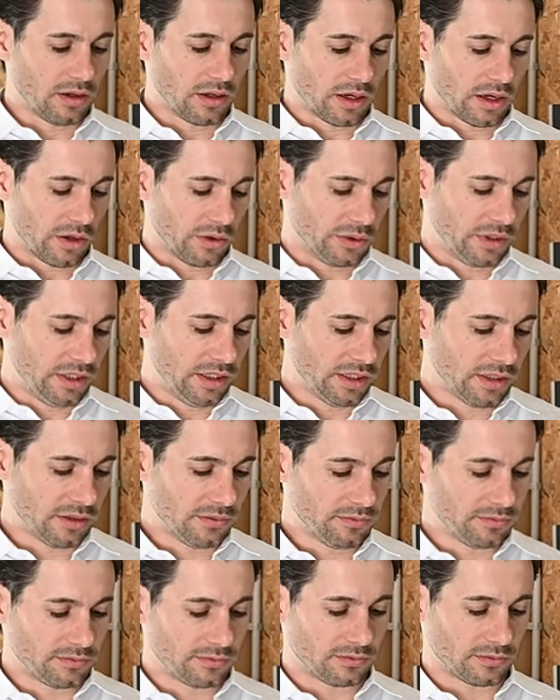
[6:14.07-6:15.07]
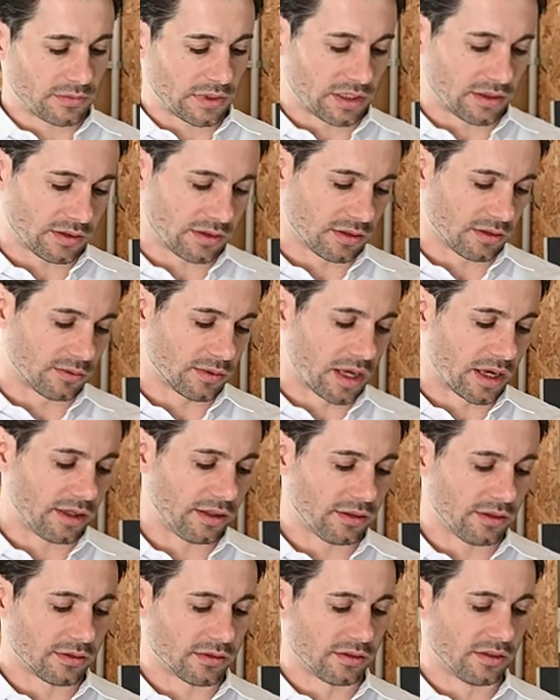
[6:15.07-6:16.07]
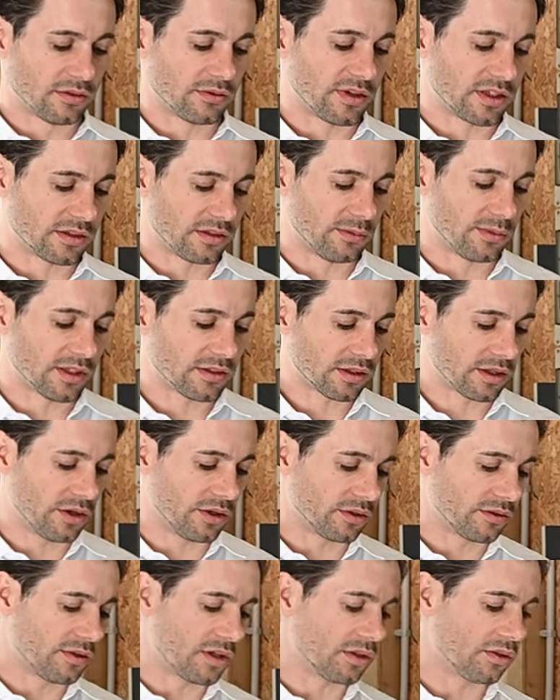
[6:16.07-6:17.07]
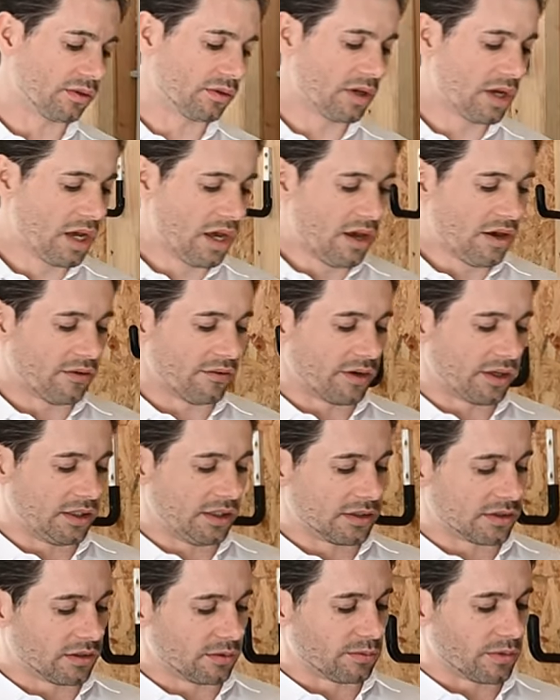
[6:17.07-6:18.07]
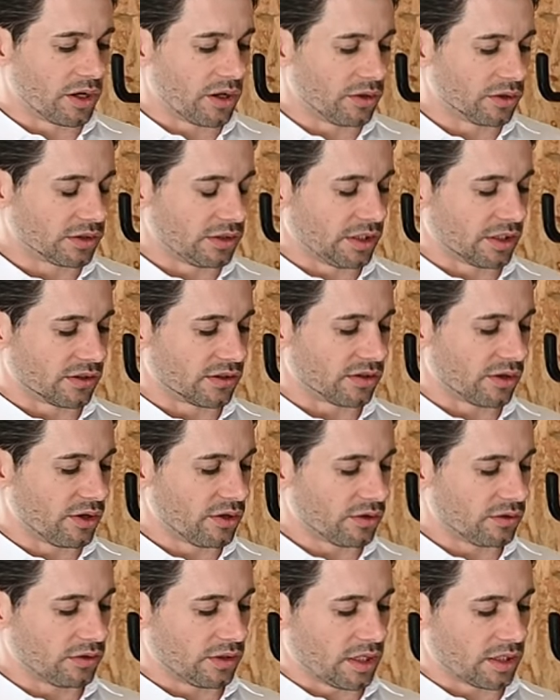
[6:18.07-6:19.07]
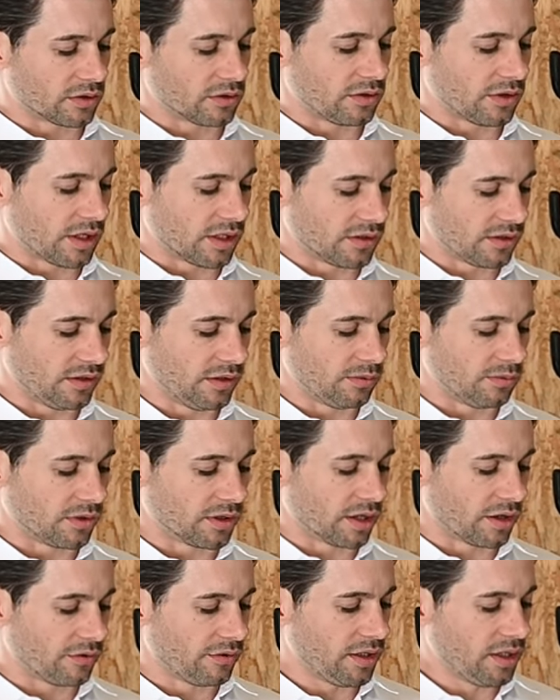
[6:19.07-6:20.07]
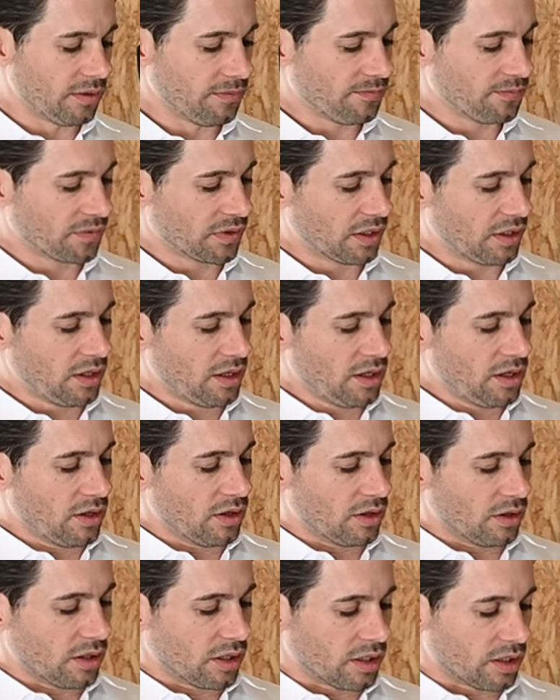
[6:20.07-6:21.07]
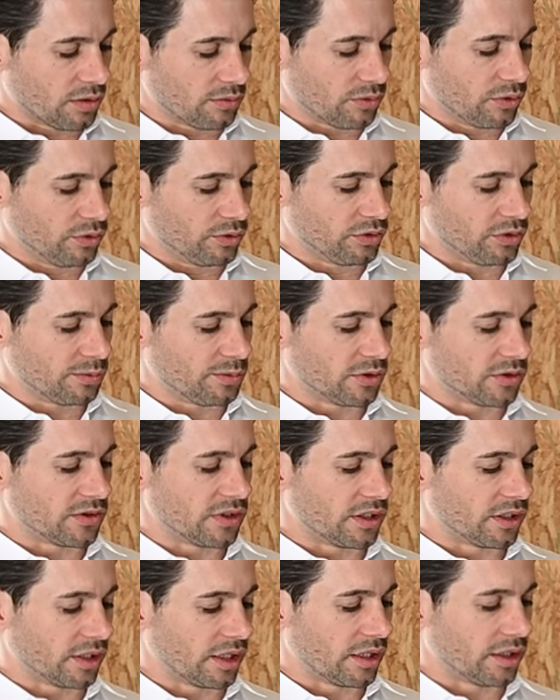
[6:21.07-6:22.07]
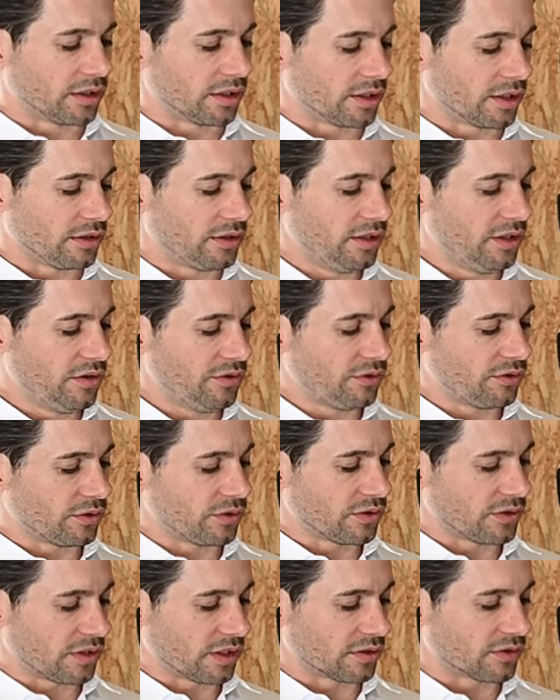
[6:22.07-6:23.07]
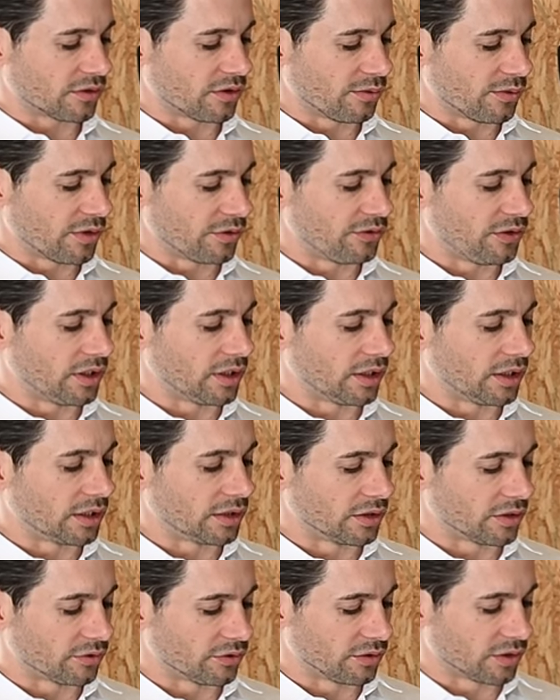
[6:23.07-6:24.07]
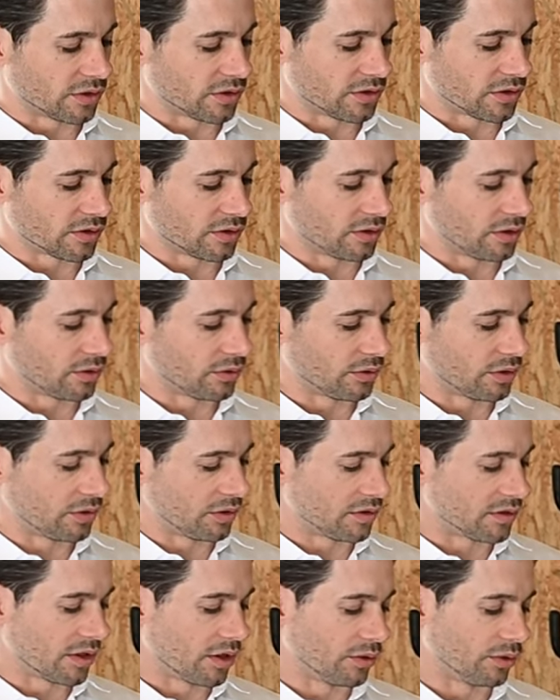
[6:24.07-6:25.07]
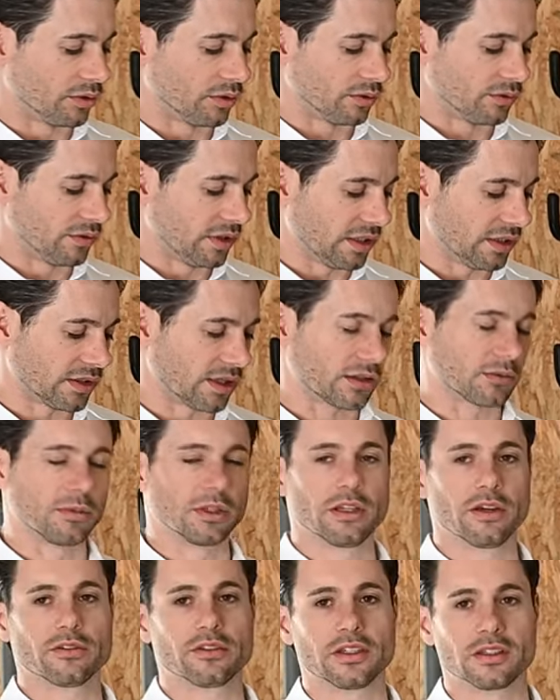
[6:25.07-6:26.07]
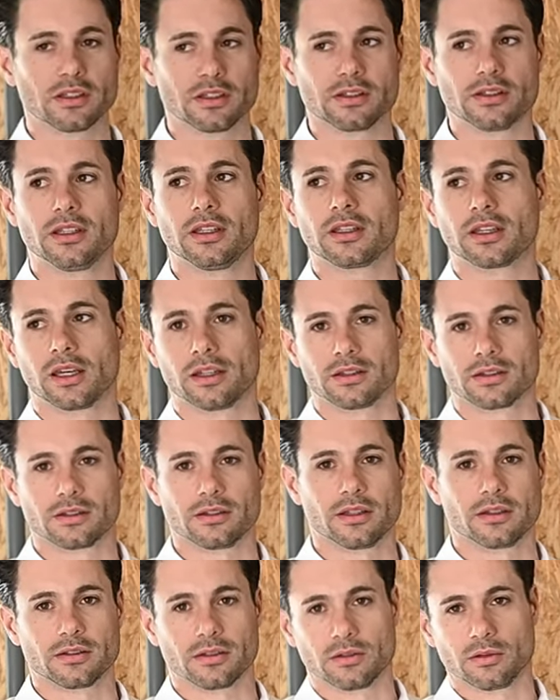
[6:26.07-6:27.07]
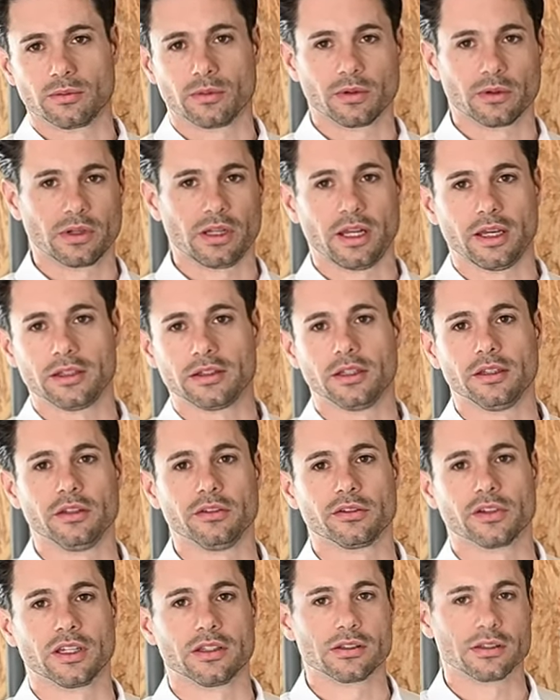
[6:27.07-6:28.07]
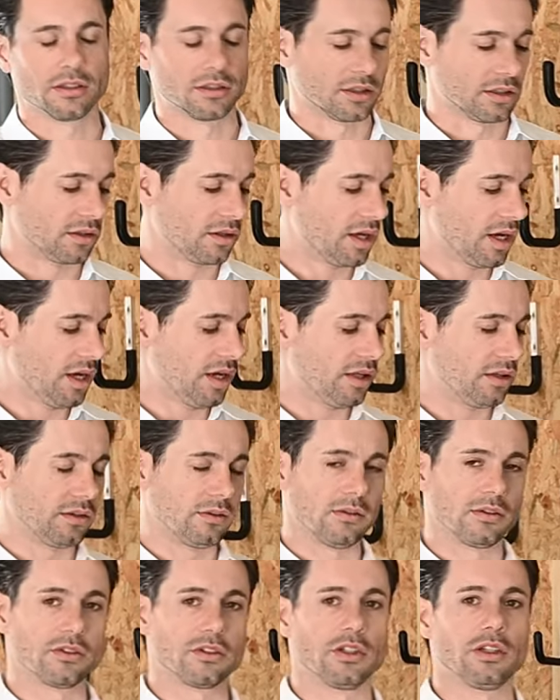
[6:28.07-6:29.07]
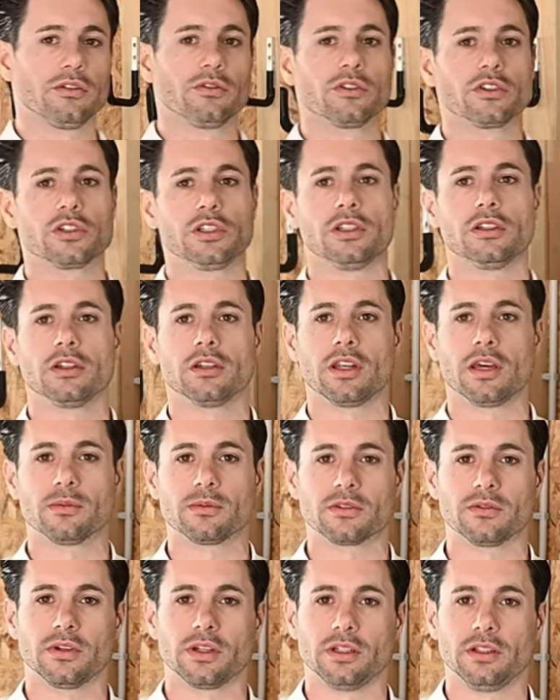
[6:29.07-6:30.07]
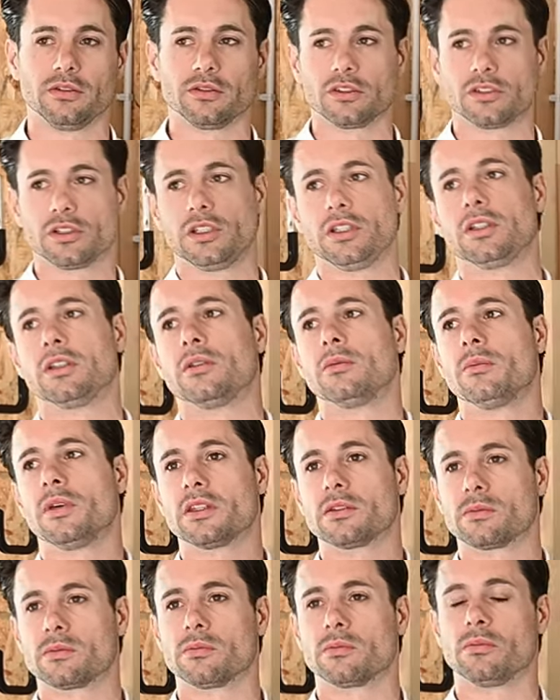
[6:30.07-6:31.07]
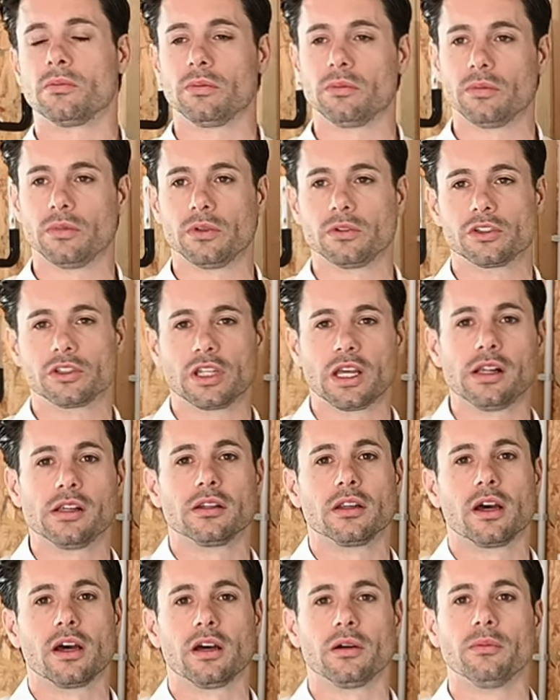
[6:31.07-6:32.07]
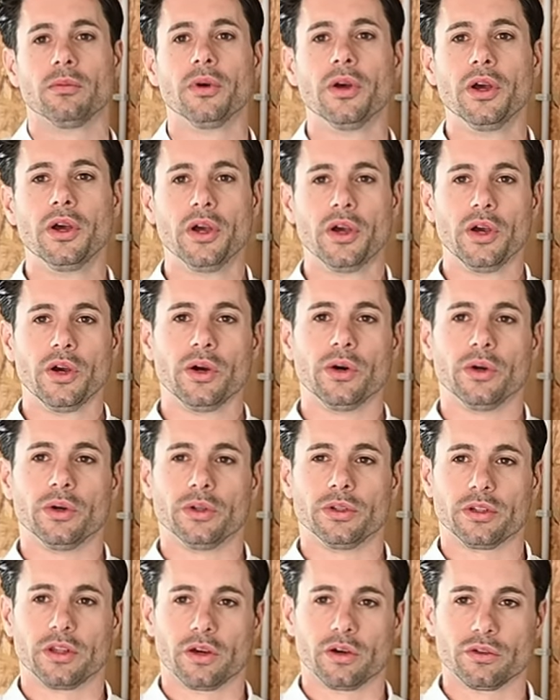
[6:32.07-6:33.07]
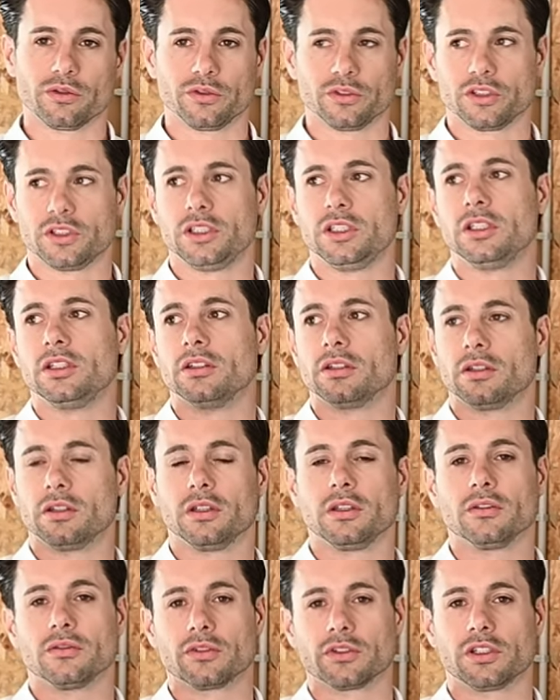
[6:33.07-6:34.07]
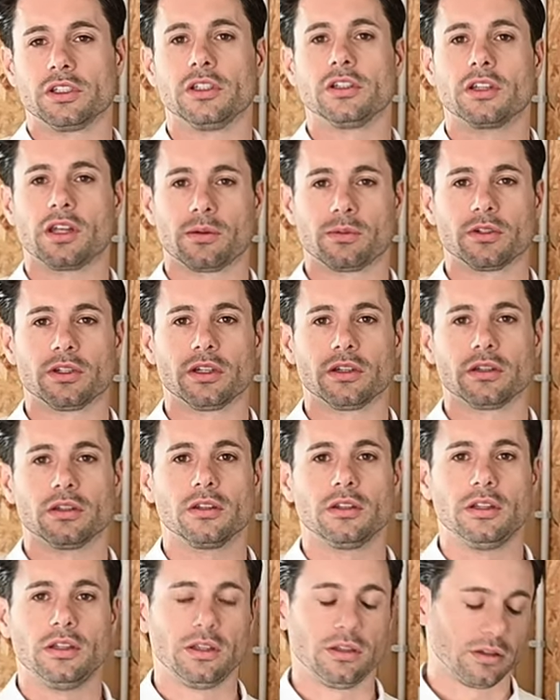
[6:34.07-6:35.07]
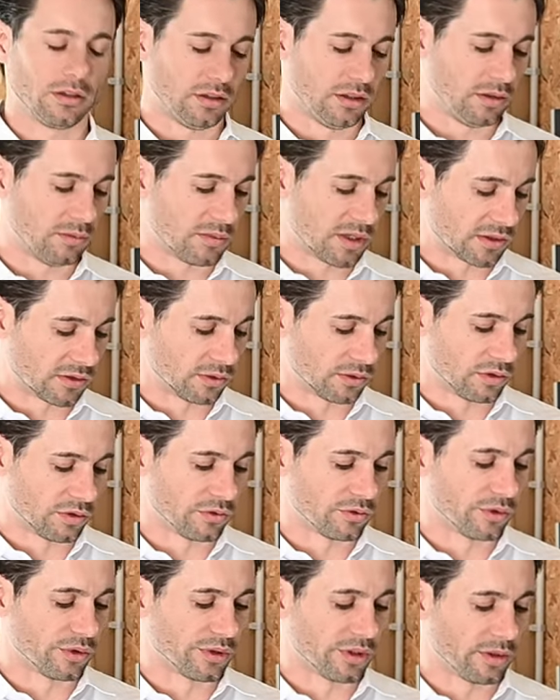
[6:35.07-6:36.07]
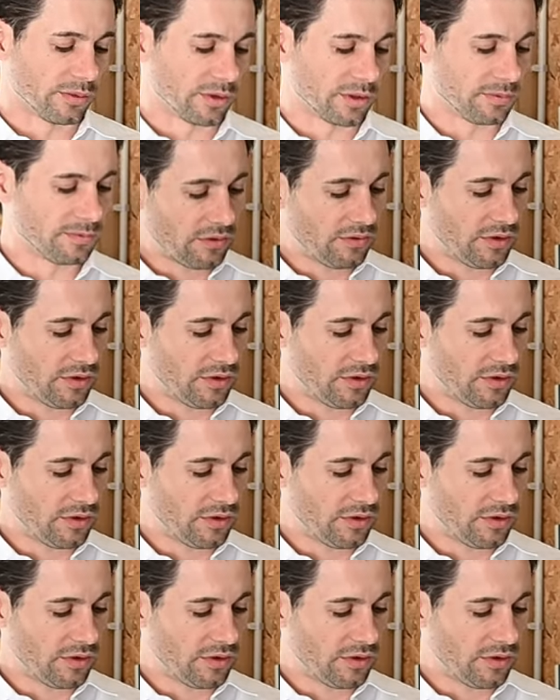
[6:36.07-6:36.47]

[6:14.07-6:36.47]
Und hier, na, das sieht man eigentlich, das ist fast die bessere Auswertung, weil hier sieht man auch die Erzeugung, aktuell 7 kW. 100% ähm, regenerativ, 6,4 gehen dafür ins, ins Auto. Wie gesagt, man darf das jetzt nicht ganz, da sind immer leichte Differenzen drin zwischen den verschiedenen Apps, weil die verschiedene Messstellen haben und auch verschieden, in verschiedenen Abständen die, die Messungen vornehmen.